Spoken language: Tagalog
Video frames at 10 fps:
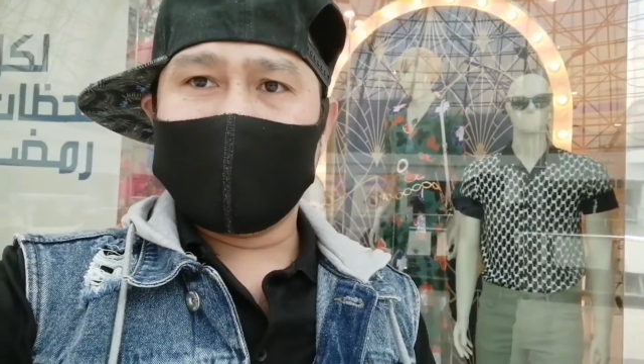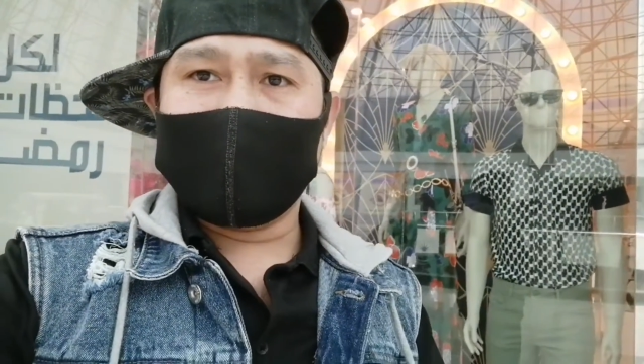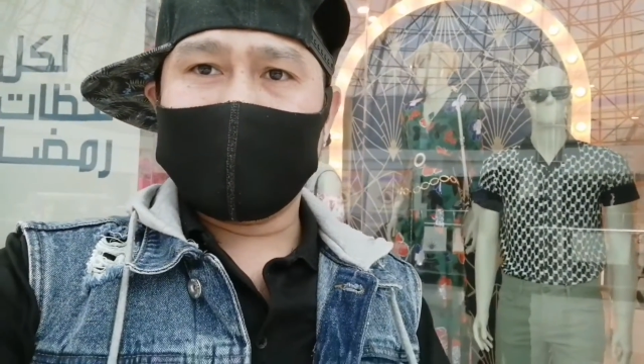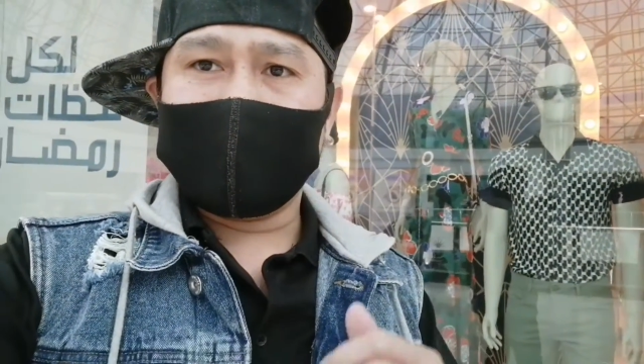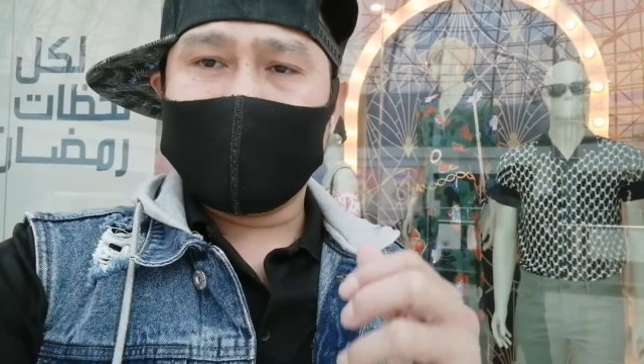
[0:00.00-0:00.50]

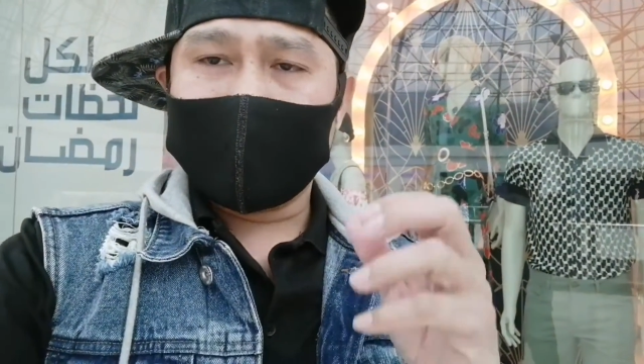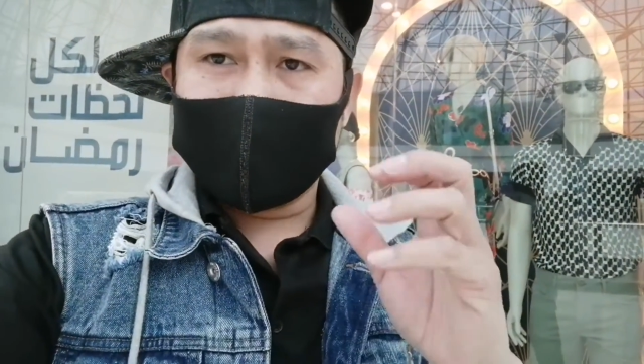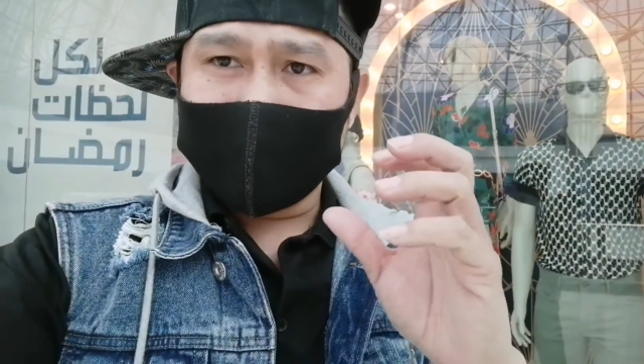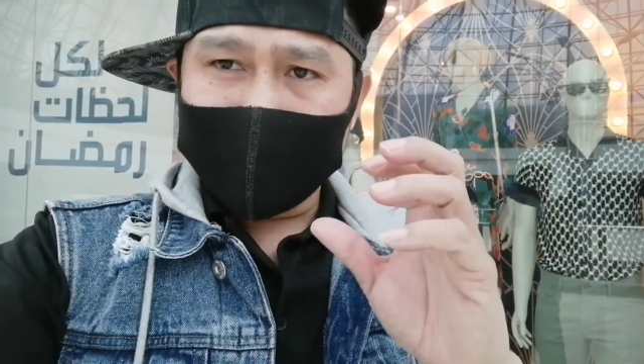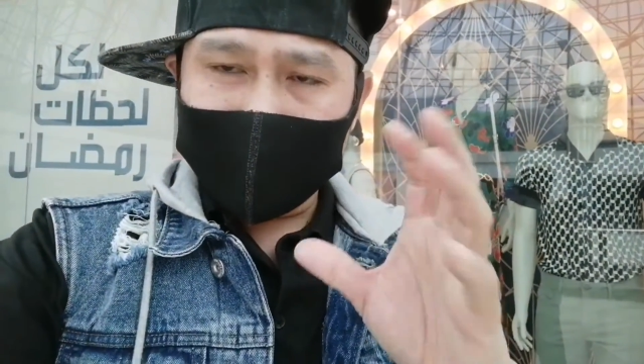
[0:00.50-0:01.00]
uh,
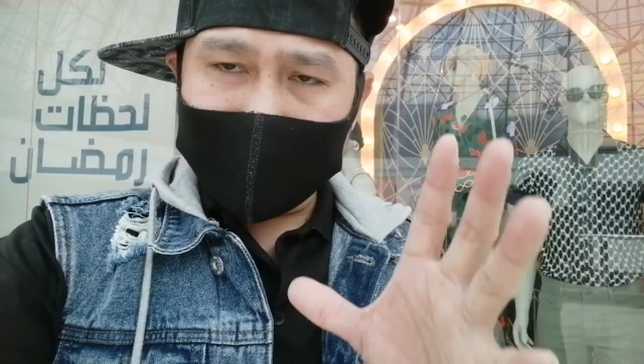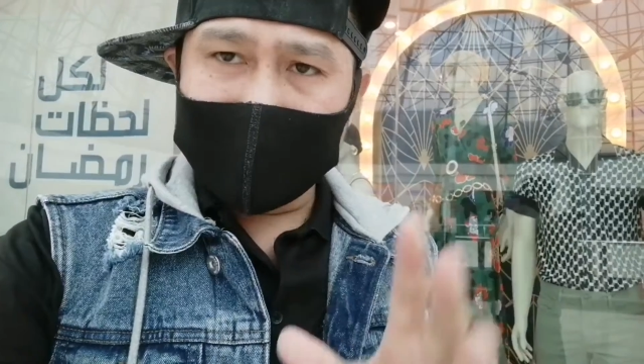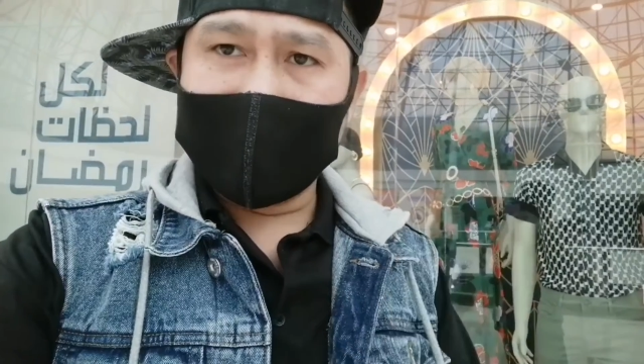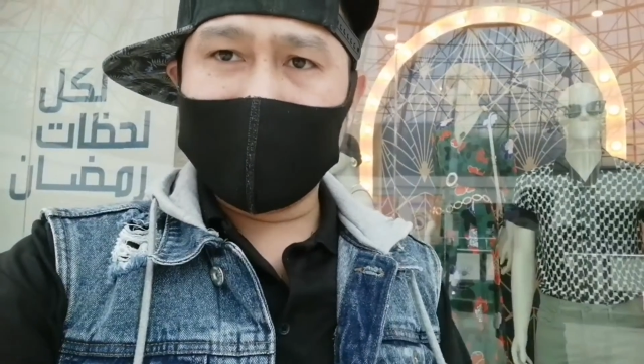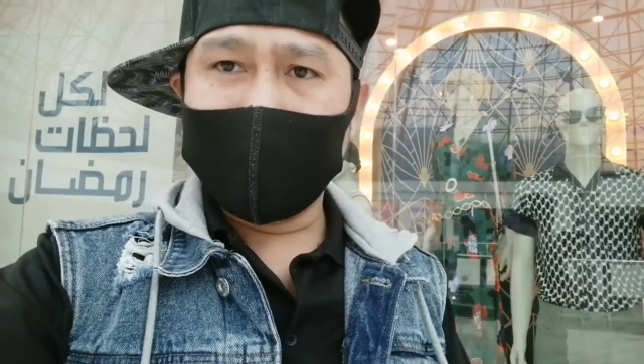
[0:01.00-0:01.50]

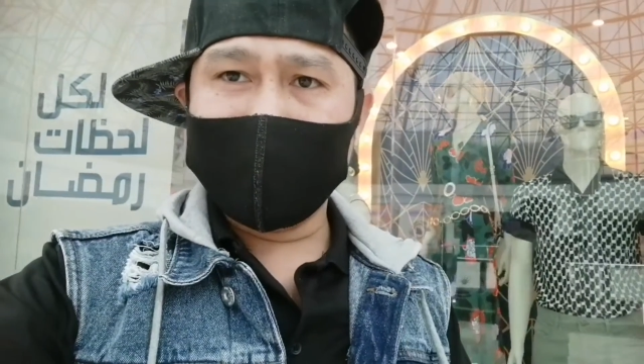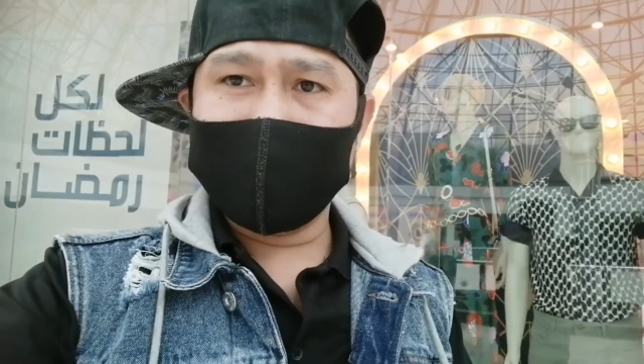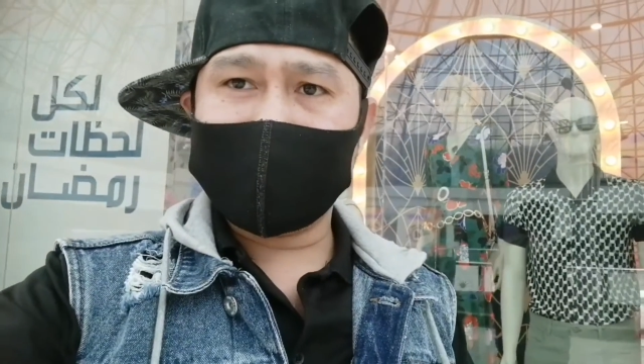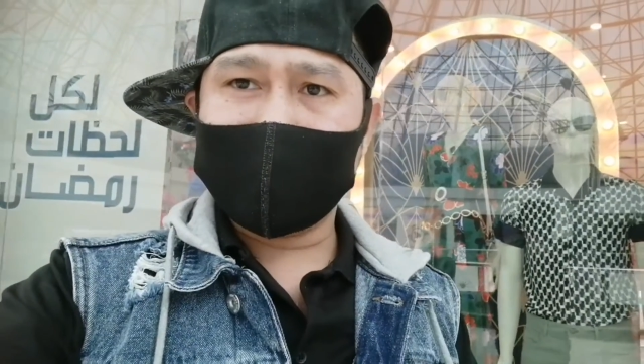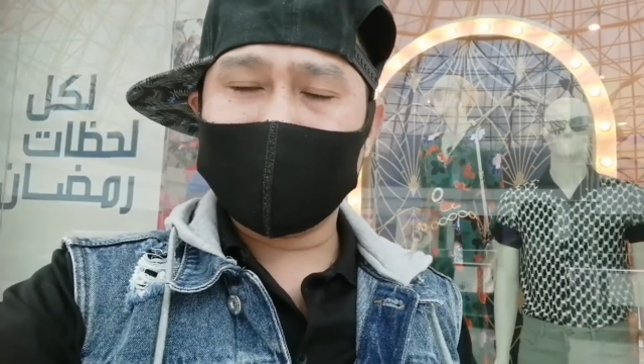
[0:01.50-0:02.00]

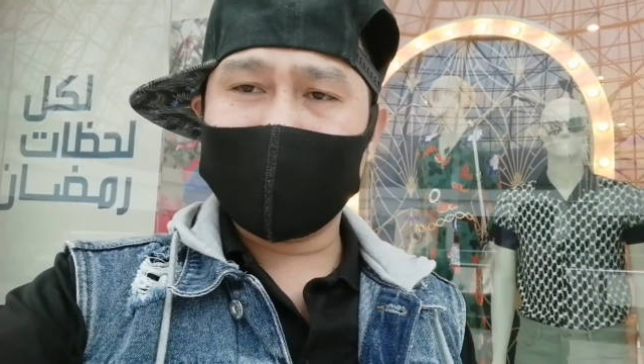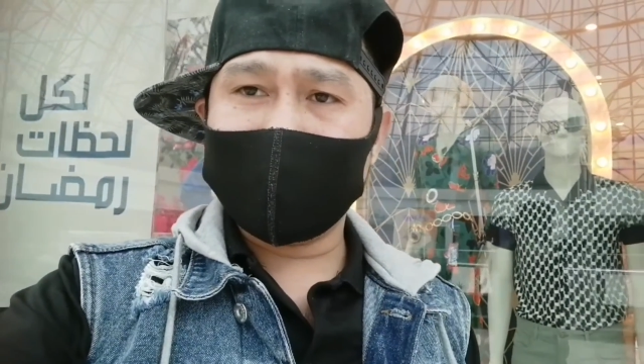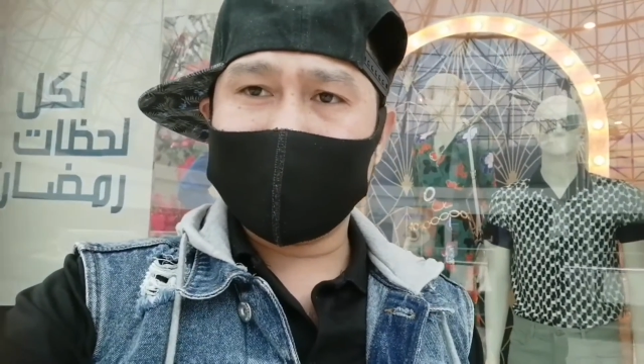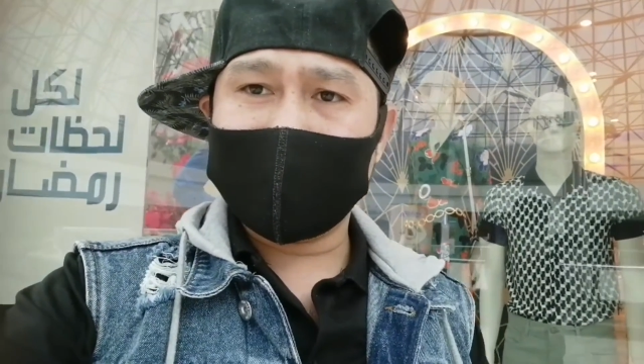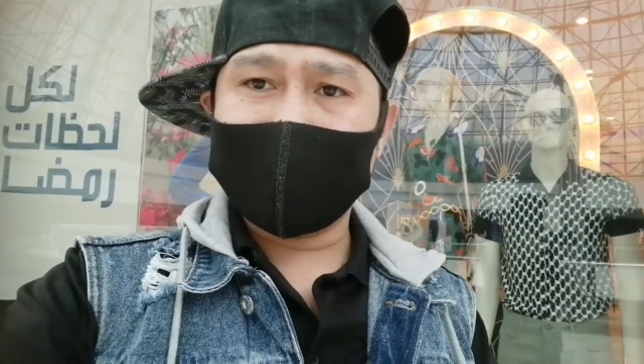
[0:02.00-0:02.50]
laban ni
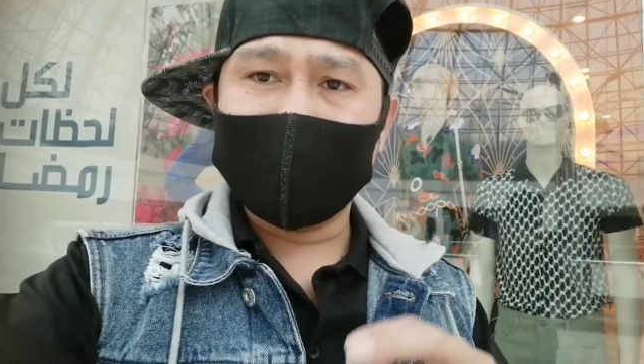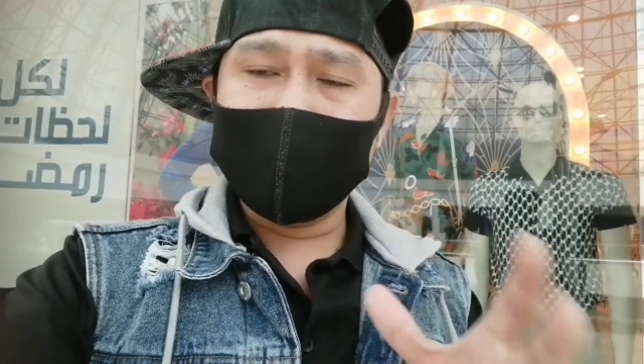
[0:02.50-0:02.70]
Cham uh, ah,